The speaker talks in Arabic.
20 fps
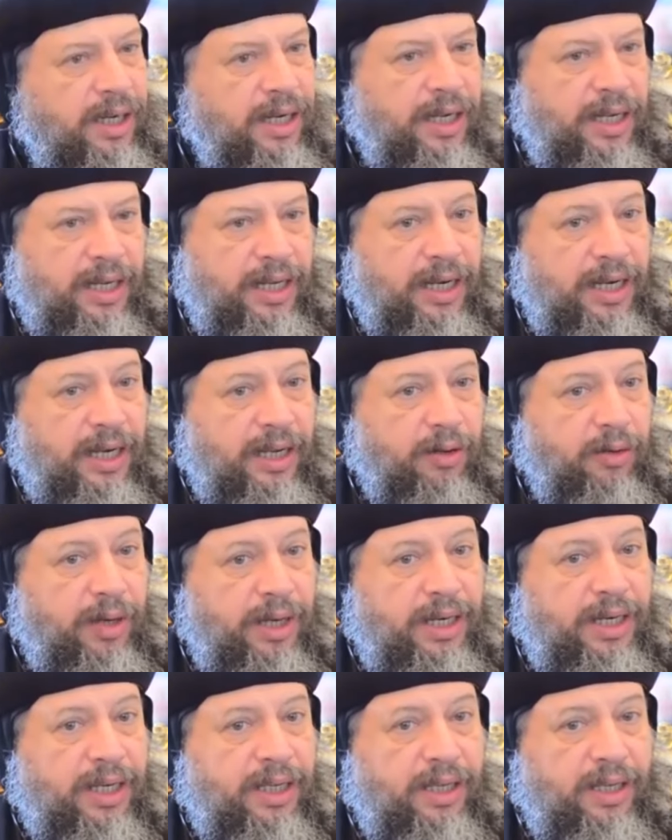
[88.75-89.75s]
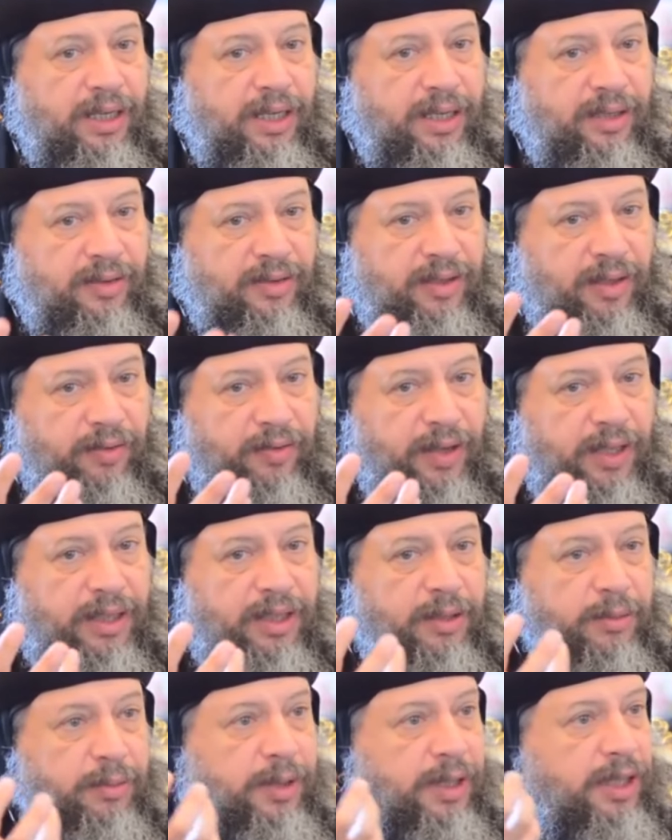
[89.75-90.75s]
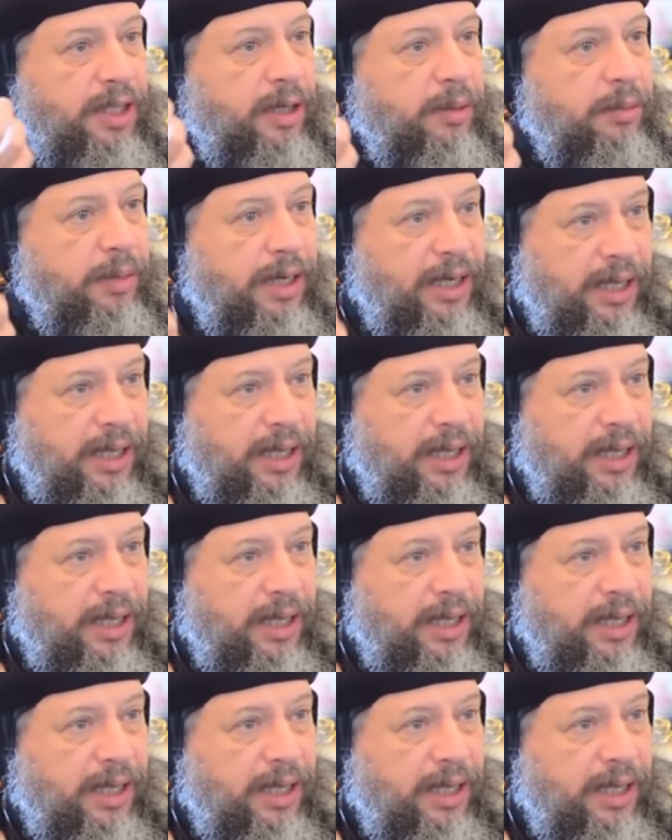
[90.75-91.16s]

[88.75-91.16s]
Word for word: لكن لو انا استفدت بالنعمه